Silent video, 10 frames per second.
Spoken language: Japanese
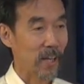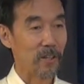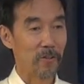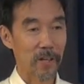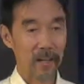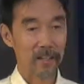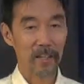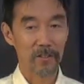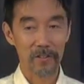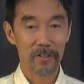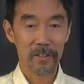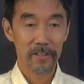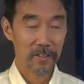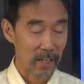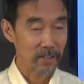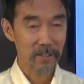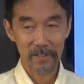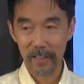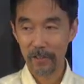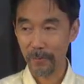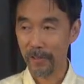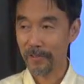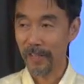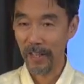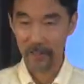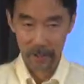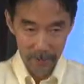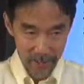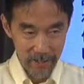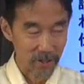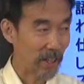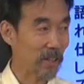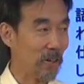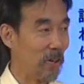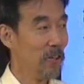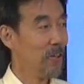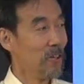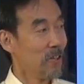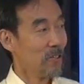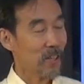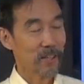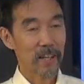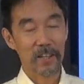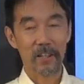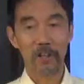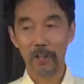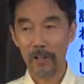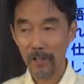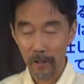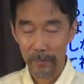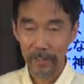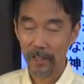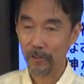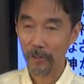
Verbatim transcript: 世界の置かれている現実だと思うんですね自分たちだけの世界だけを